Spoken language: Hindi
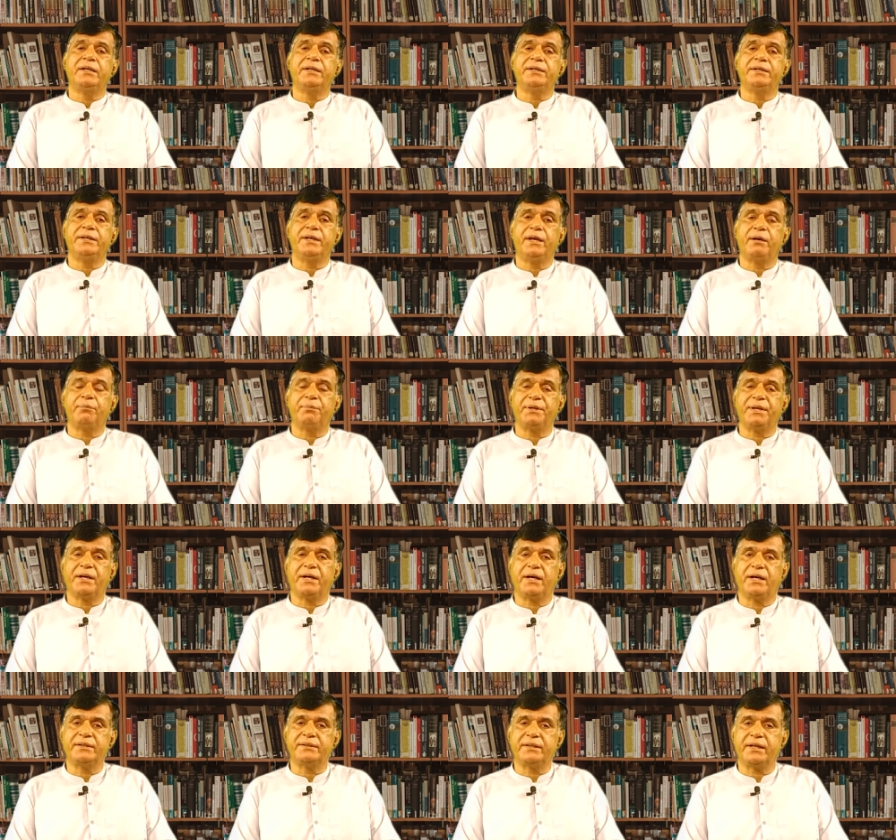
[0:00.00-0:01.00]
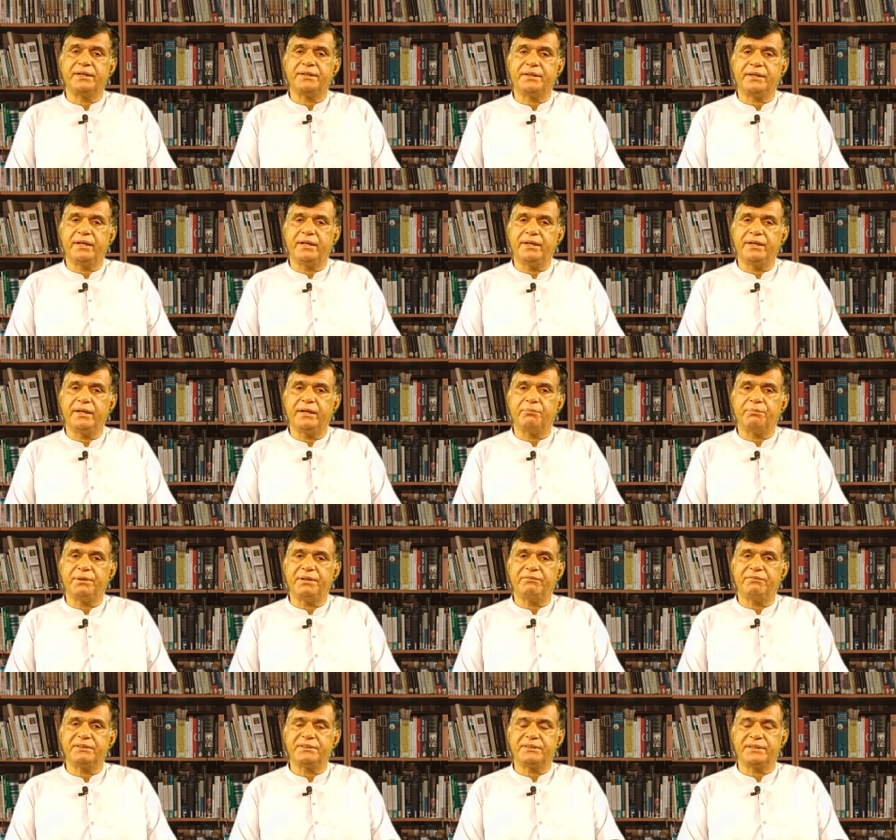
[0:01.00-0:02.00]
लिए अपने ख़ानदान के लिए
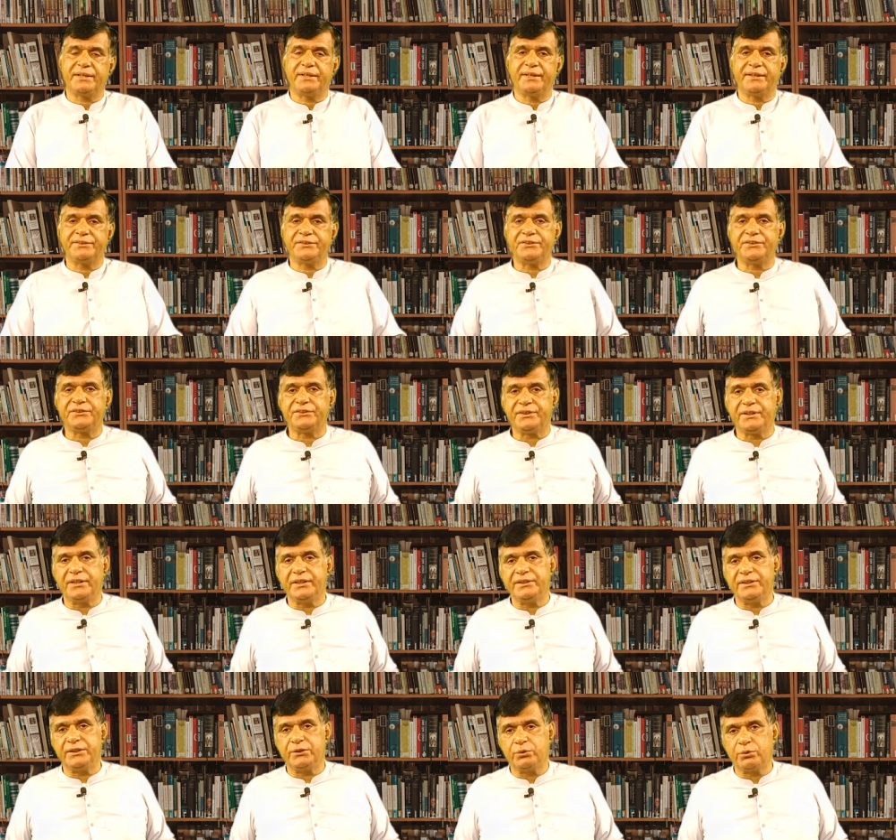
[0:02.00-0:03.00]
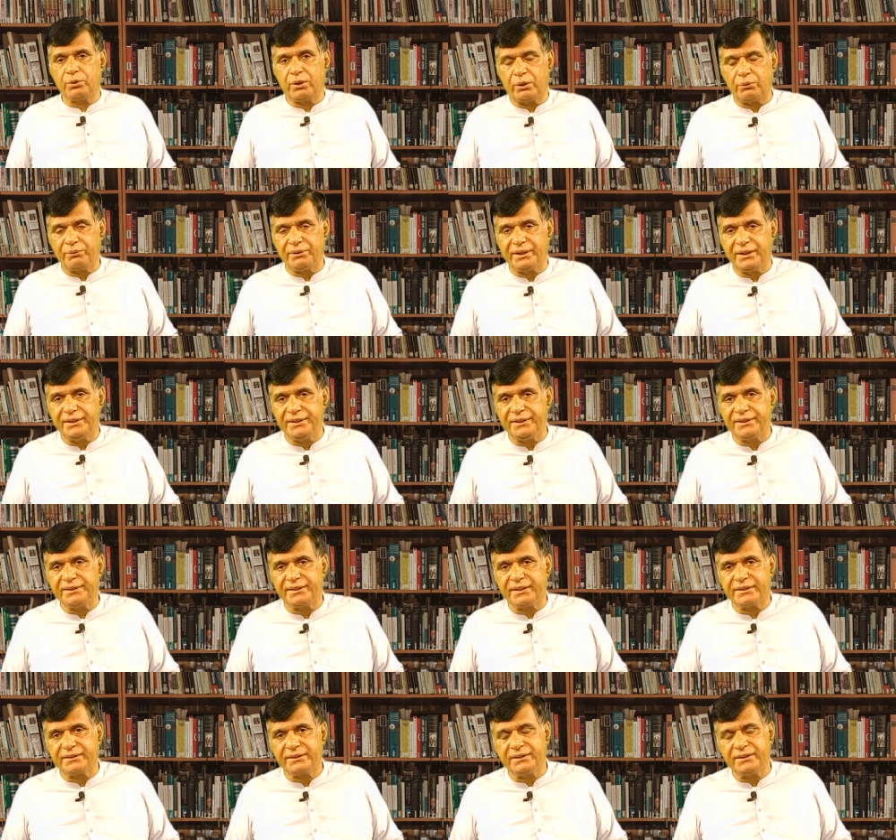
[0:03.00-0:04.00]
अपने वतन अज़ीज़ के लिए दुआओं के लिए
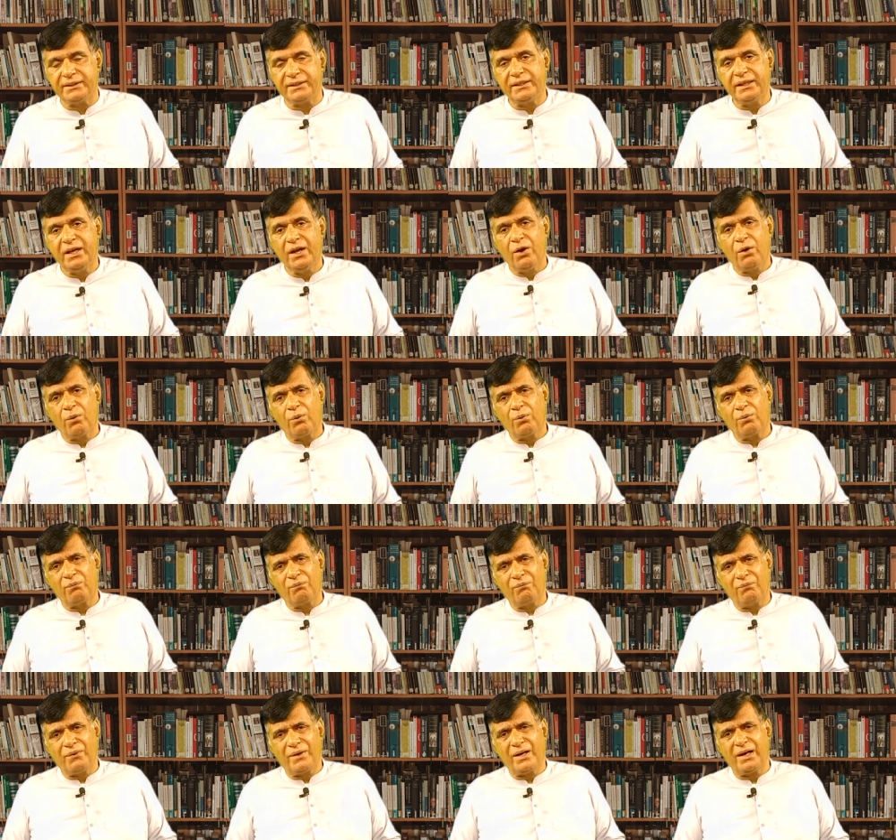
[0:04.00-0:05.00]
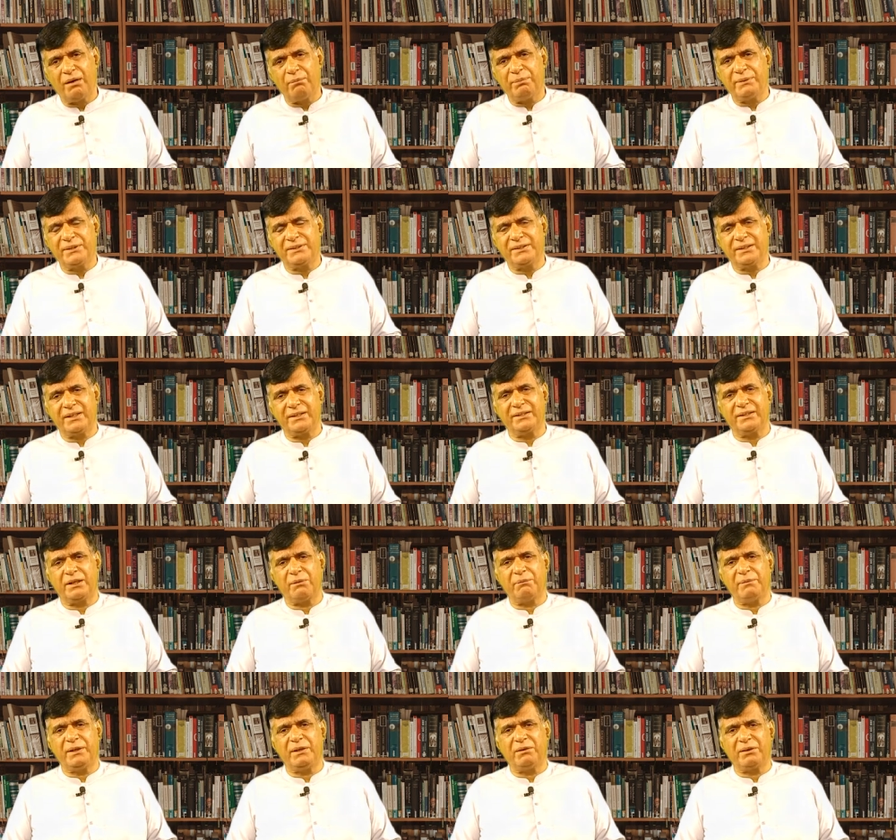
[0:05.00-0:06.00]
जाते हैं और वहाँ पर
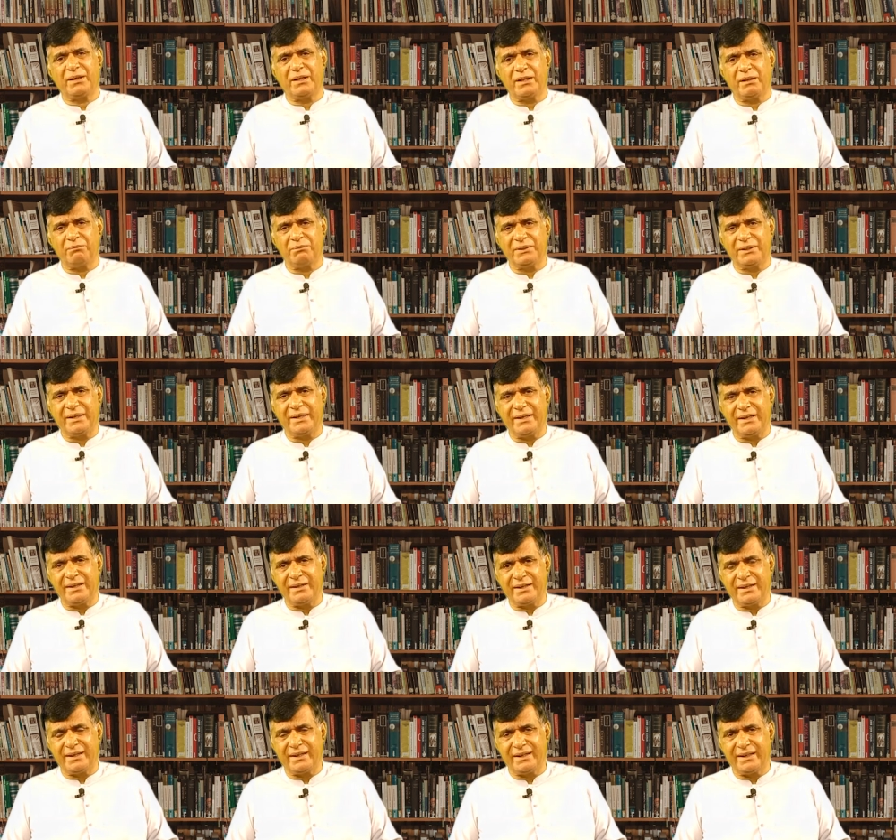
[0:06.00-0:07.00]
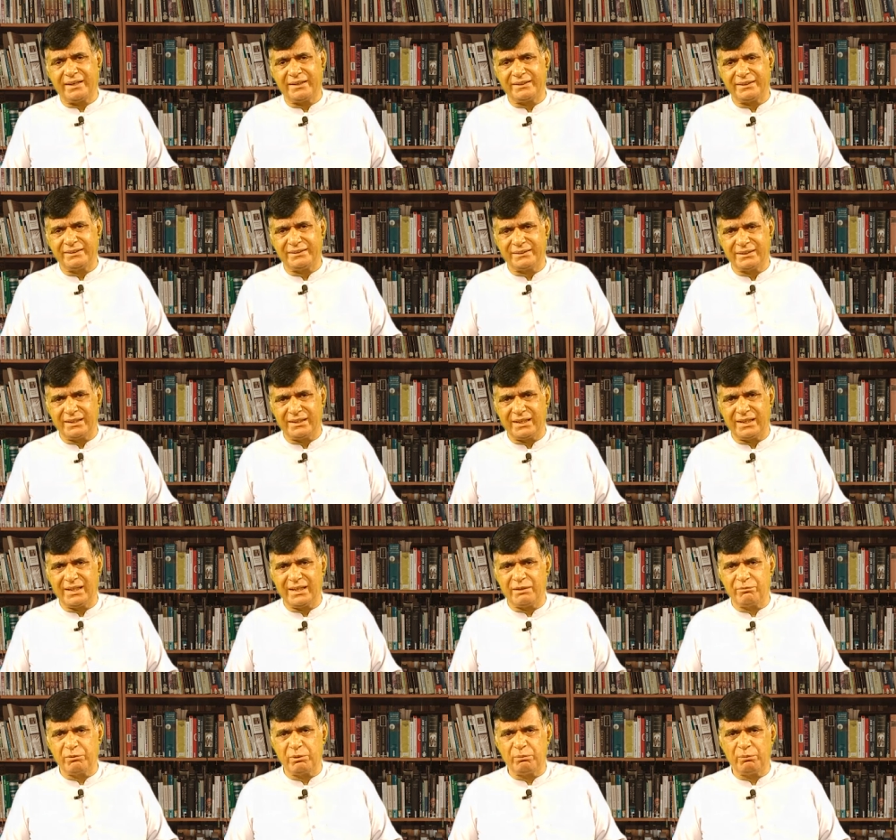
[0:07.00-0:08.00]
जाकर भी अगर हम गैर की
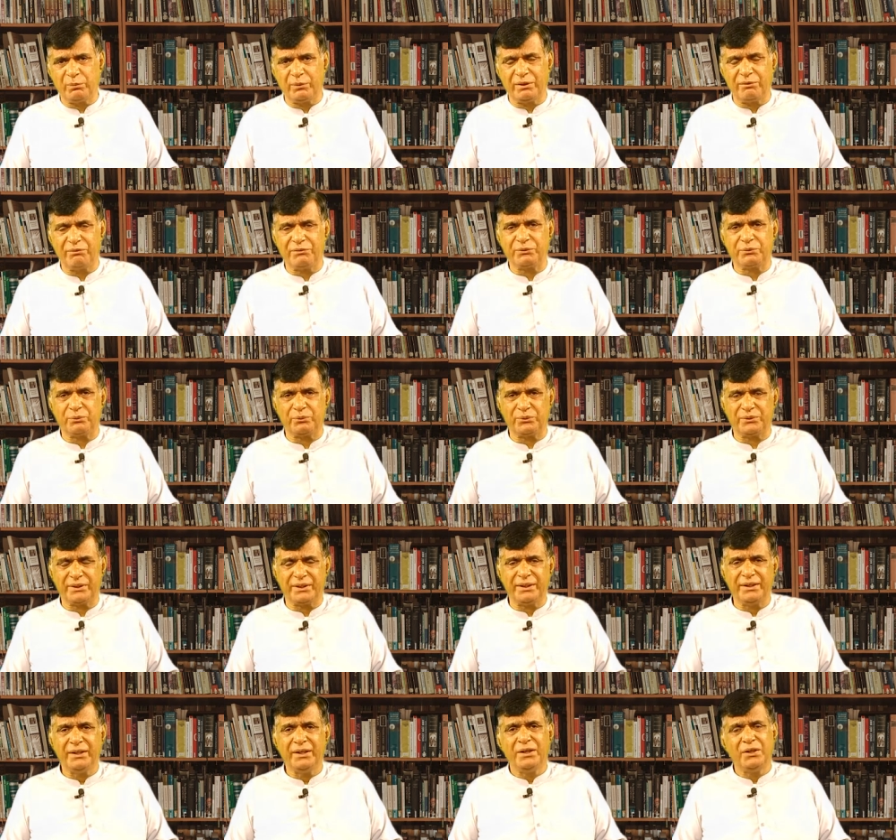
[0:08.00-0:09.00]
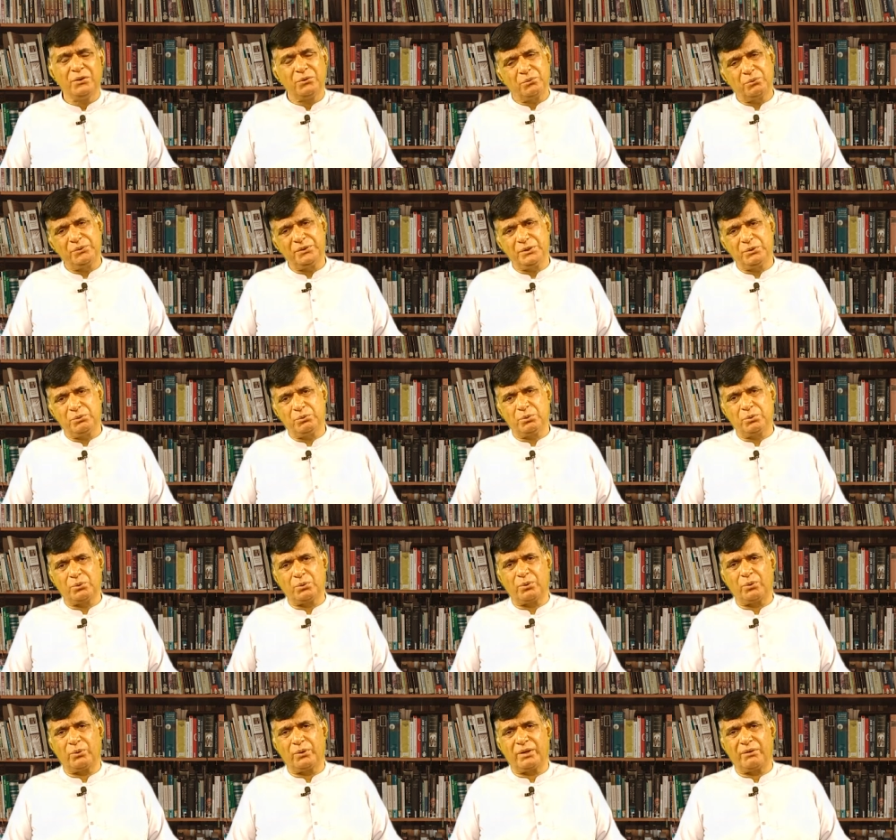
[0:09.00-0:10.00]
सरगर्मी मुलविस मुलवस हो जाएँ तो ये
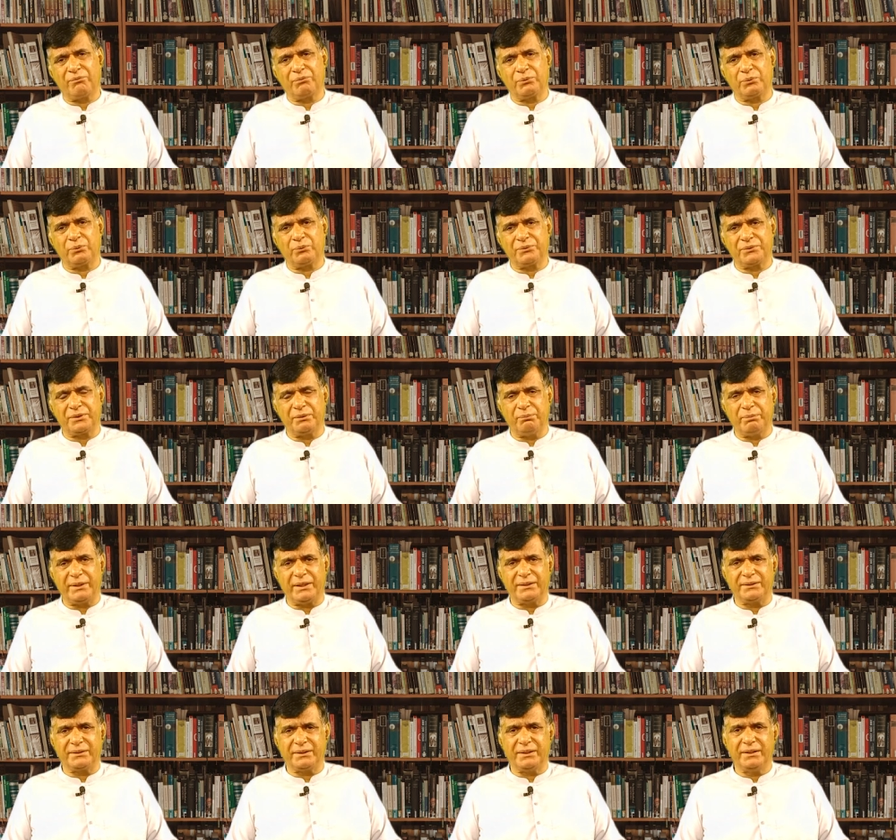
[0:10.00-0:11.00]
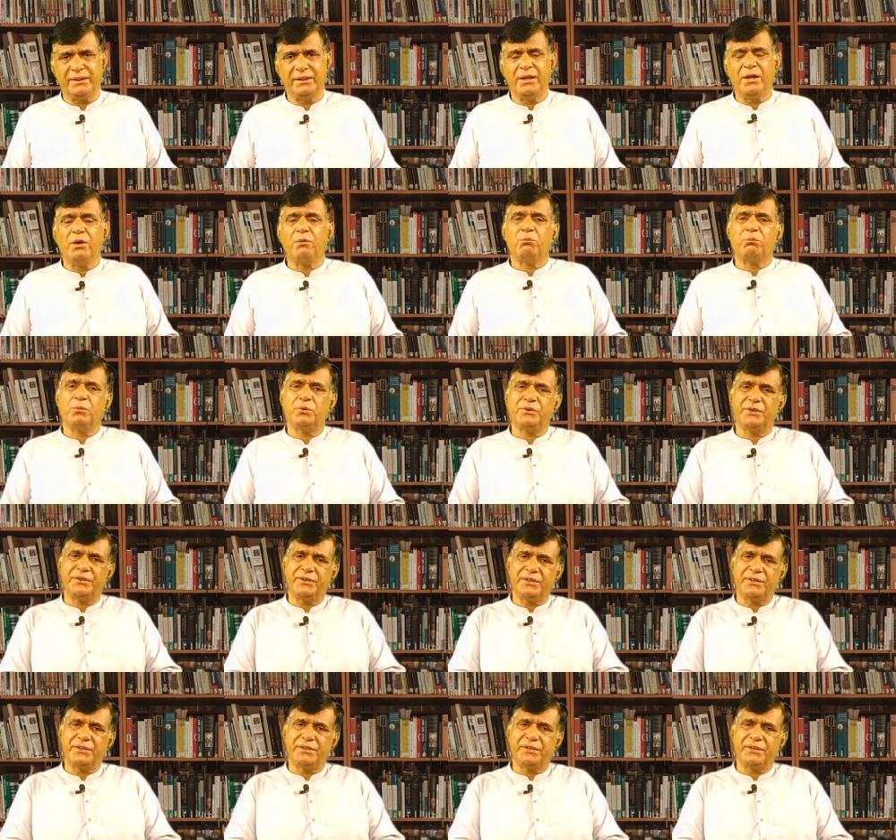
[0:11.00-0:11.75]
दुख और अफसोस की बात है मुझे